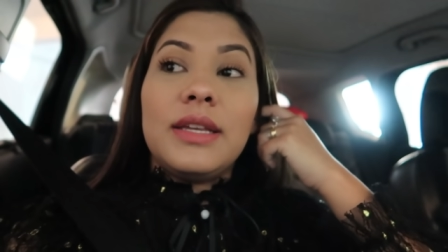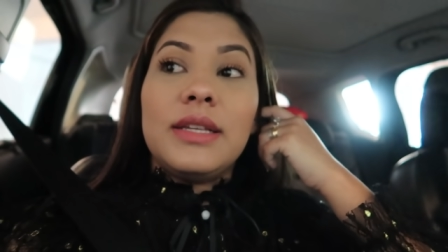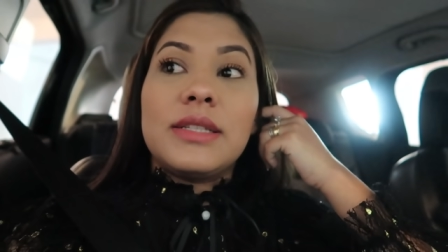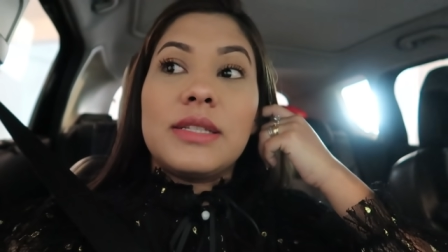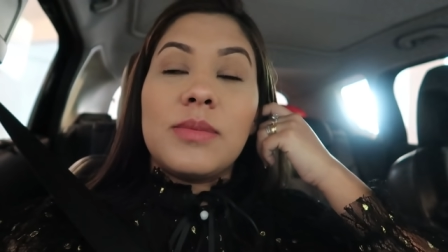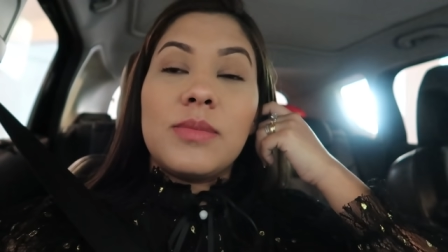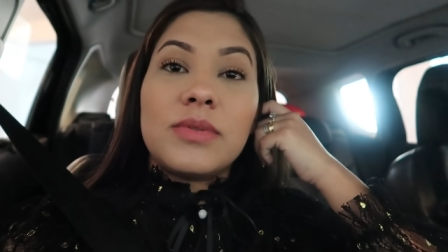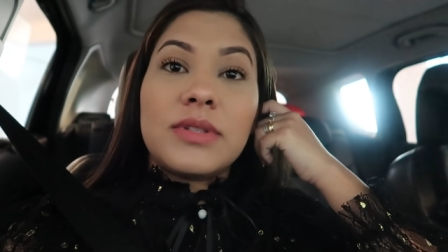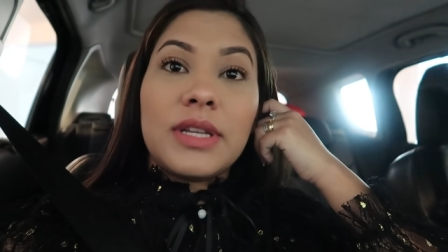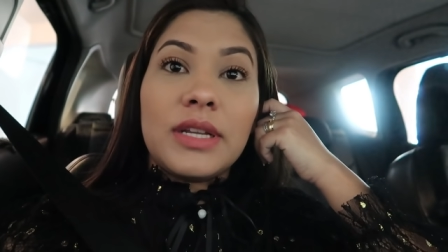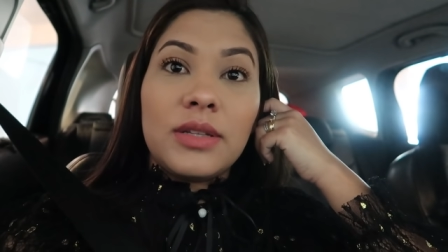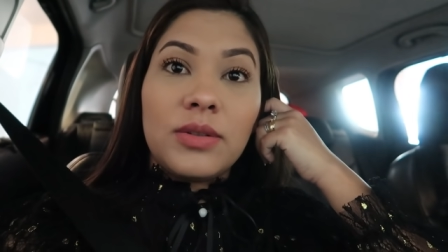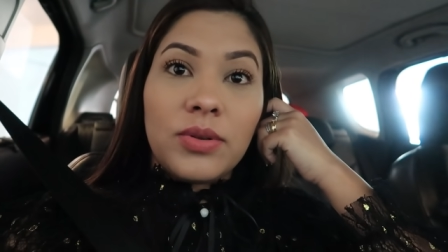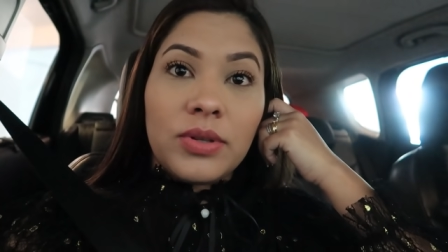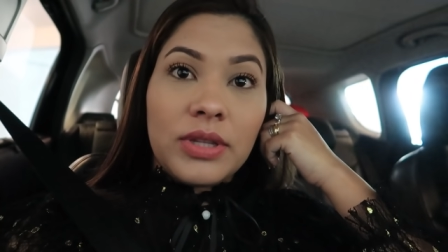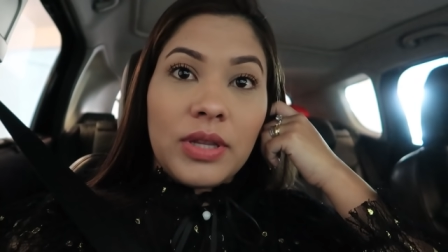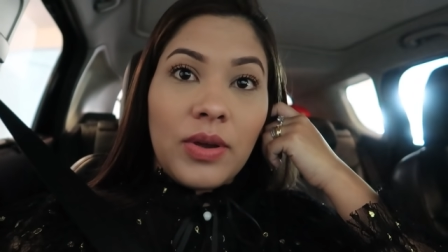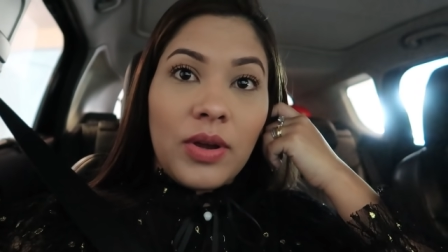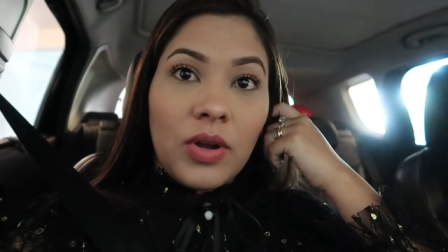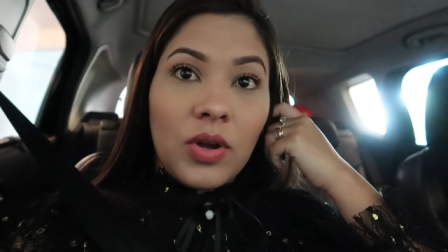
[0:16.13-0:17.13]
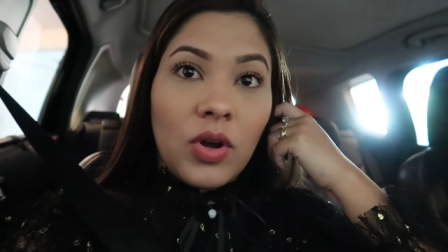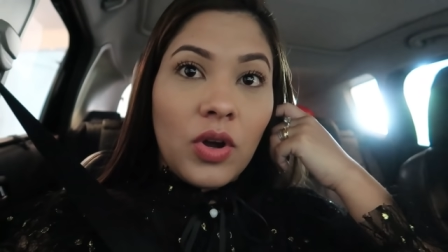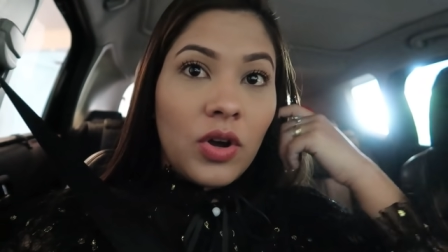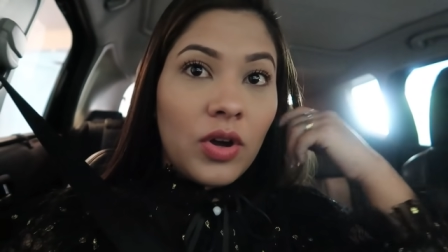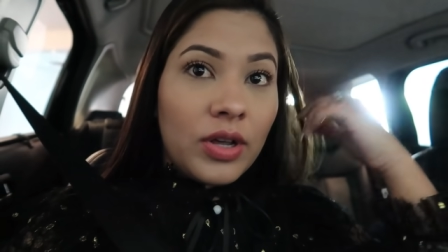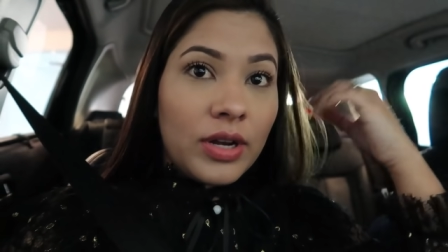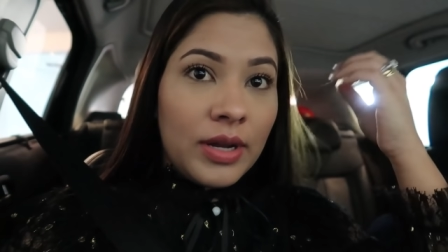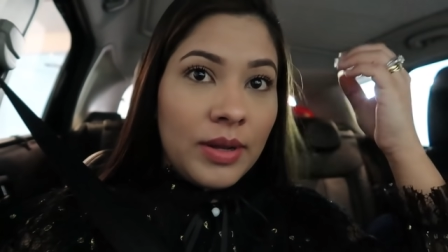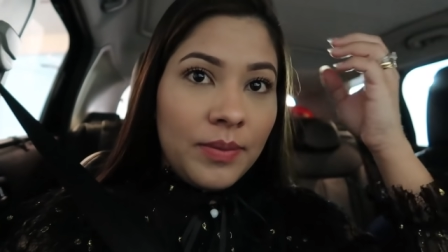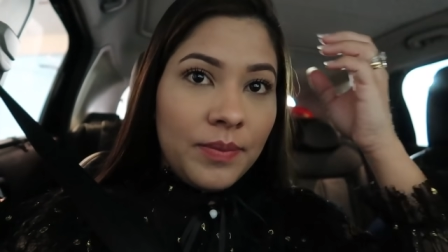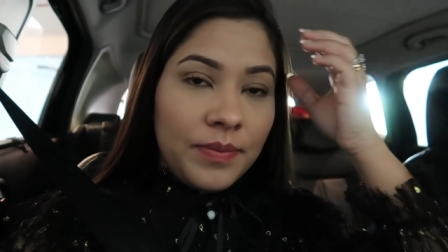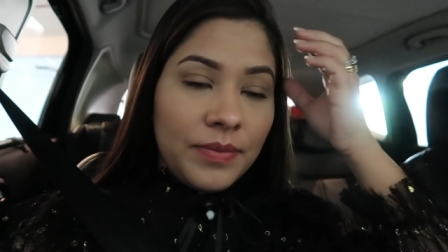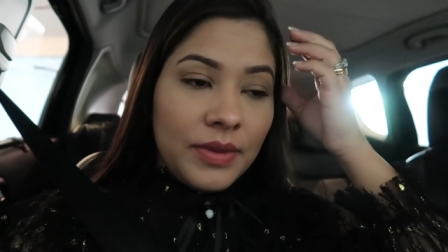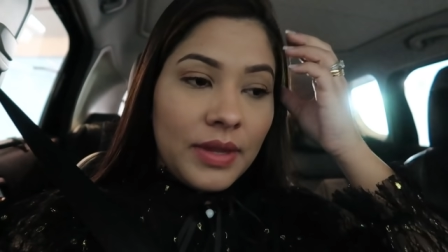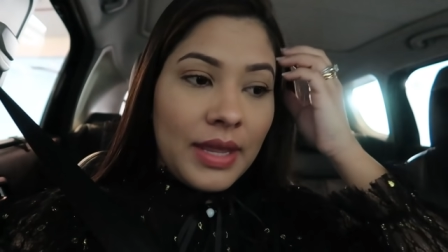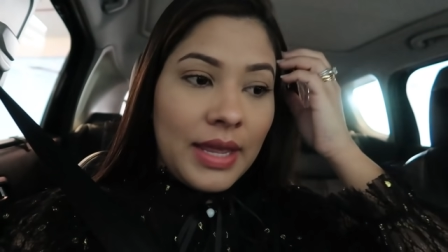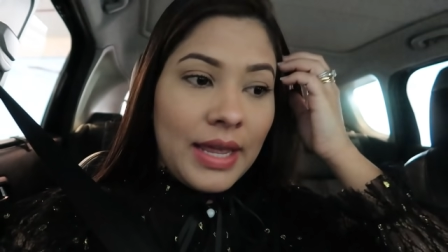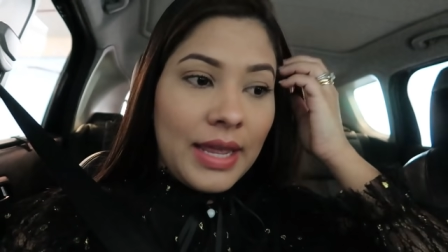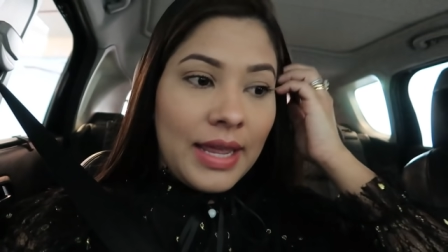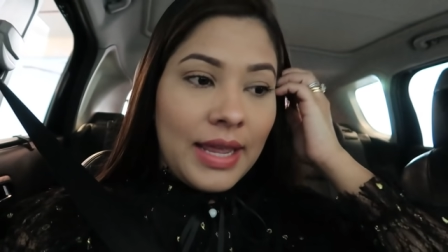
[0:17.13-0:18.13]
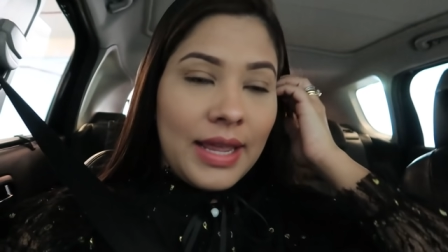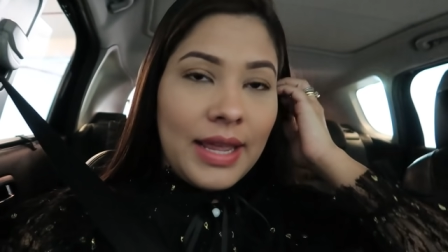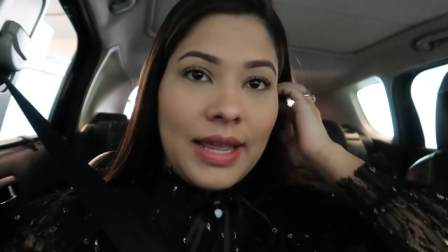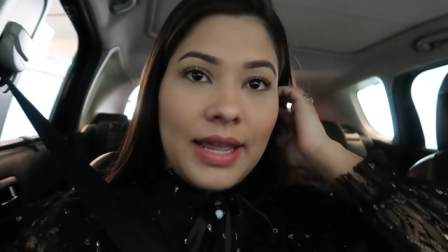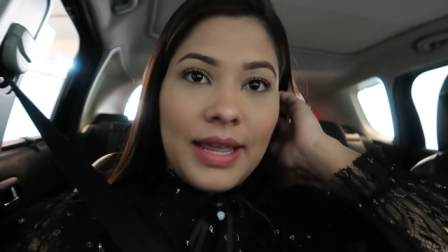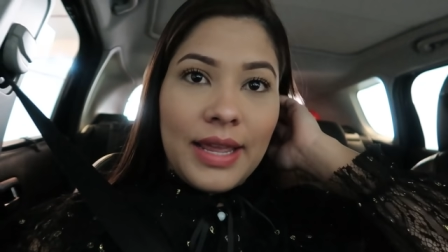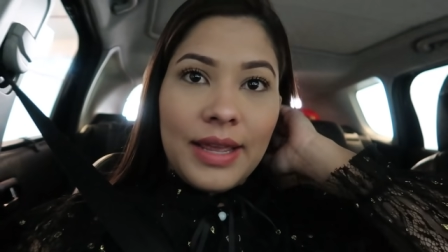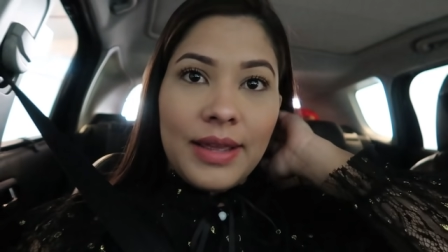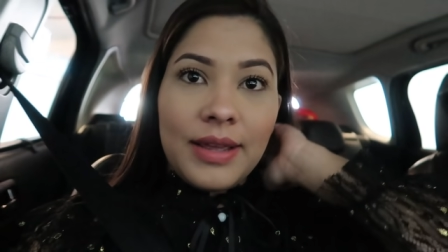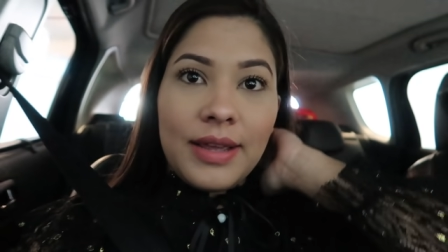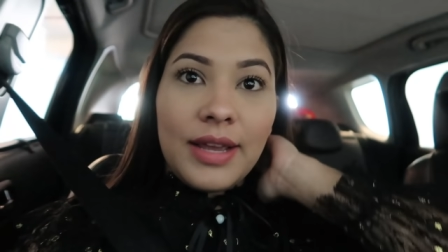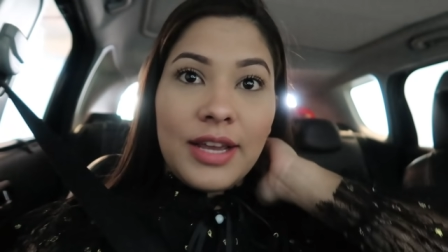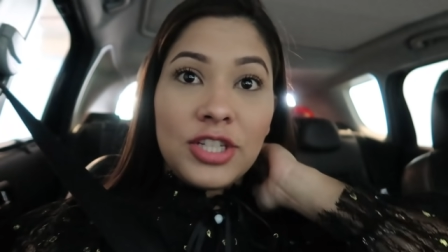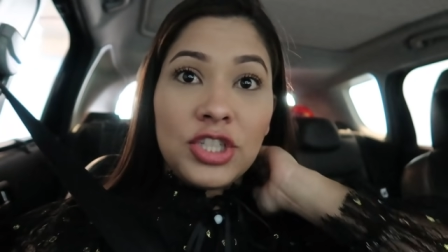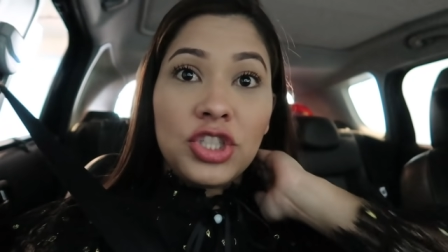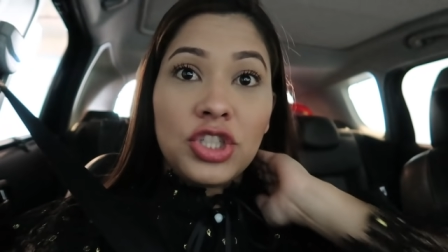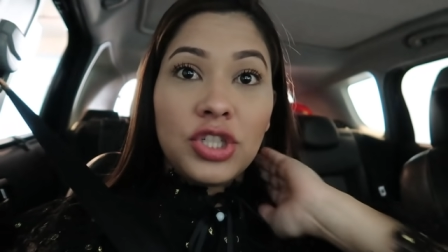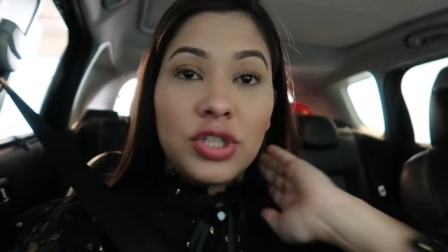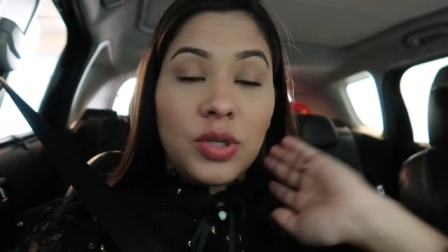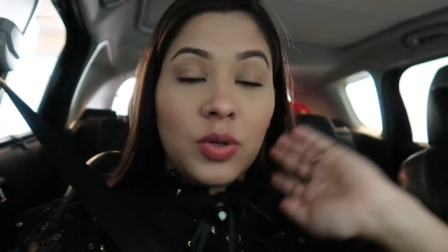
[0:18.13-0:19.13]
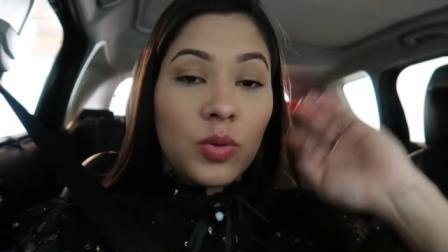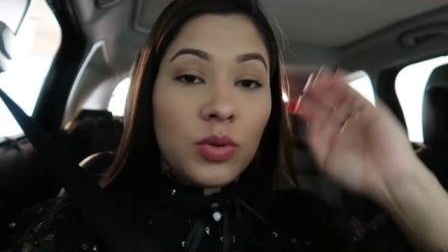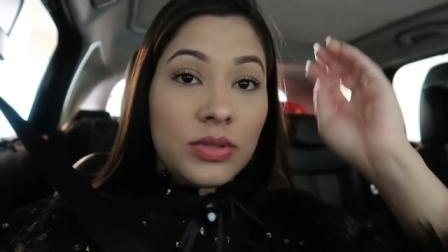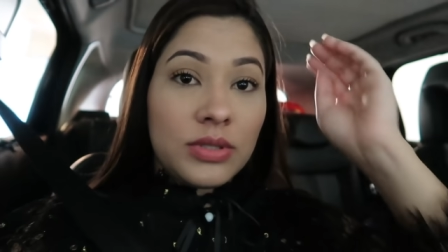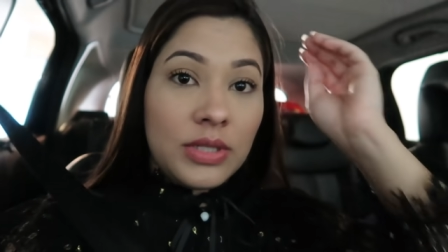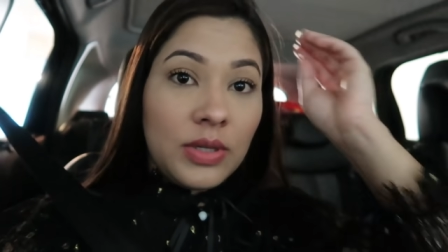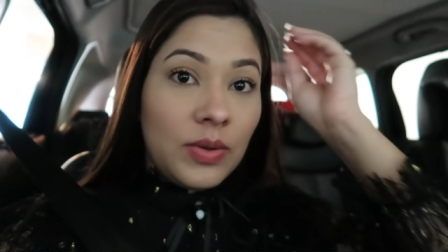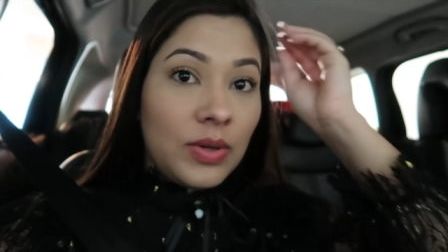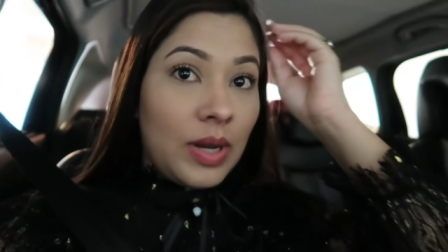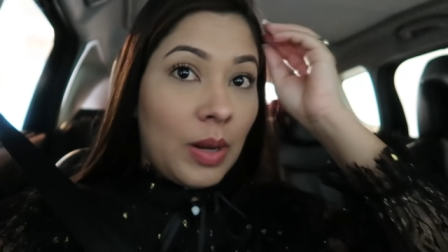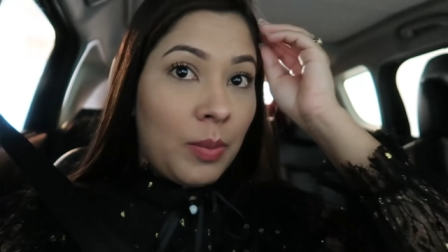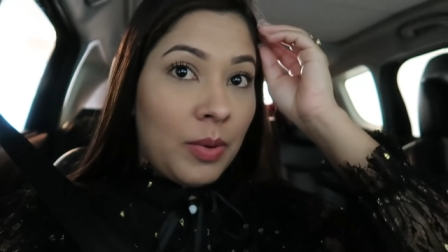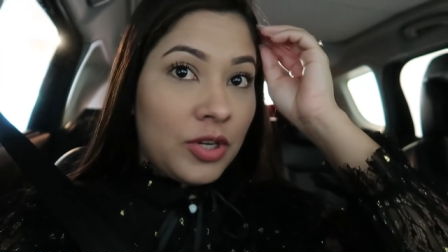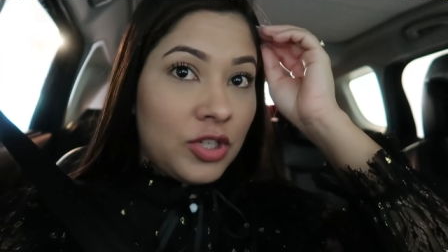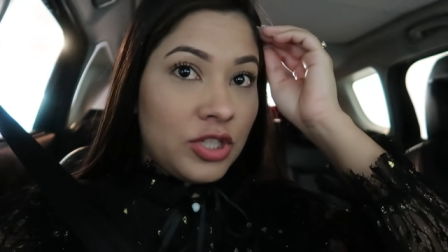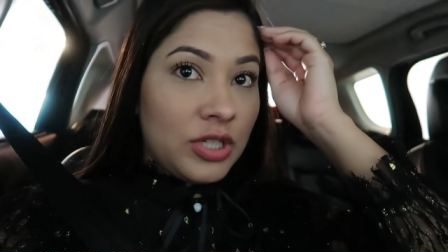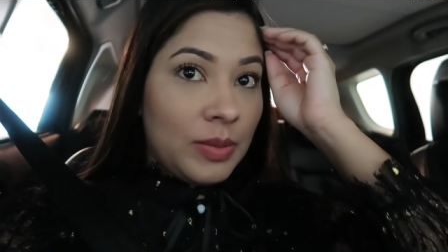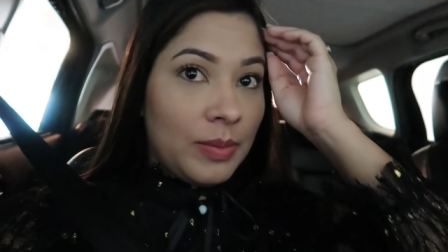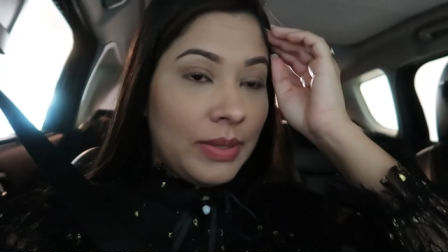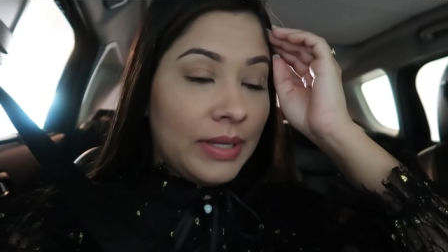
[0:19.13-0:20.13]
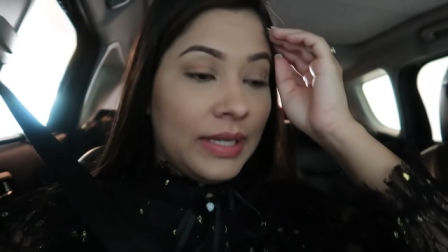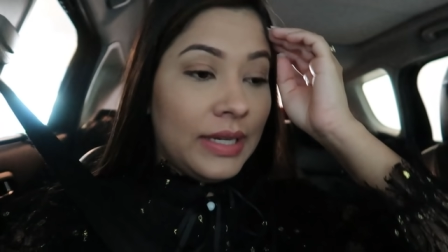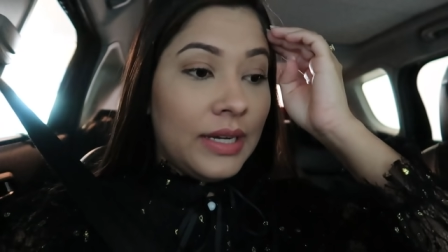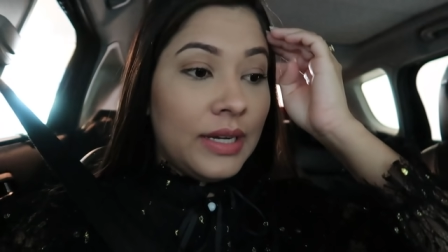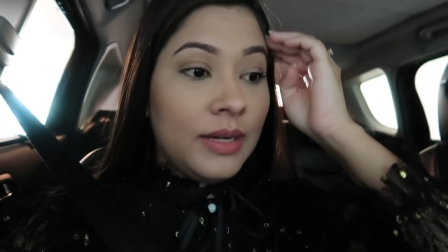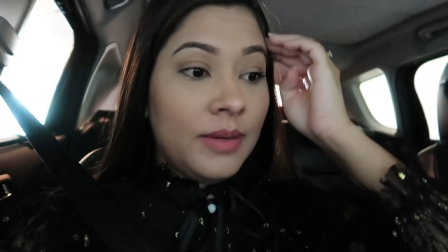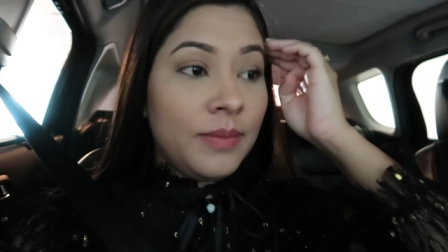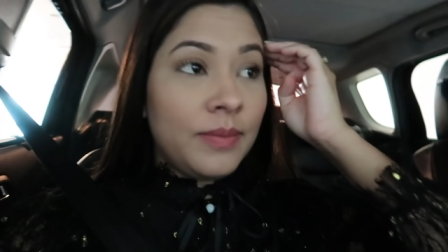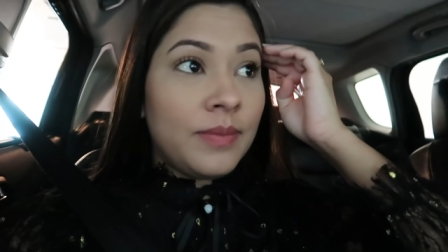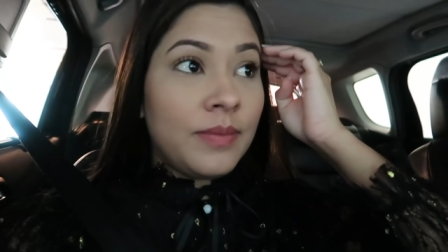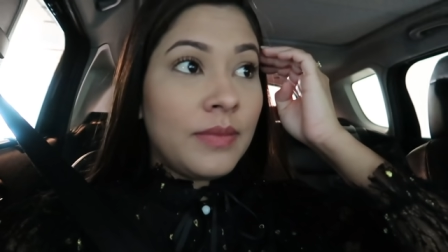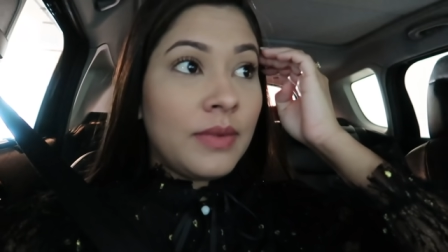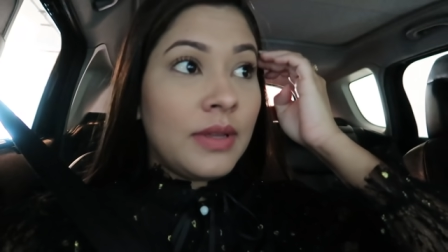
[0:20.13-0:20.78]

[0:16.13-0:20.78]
Estamos saindo do hotel agora é, A gente não conseguiu ir na parte da manhã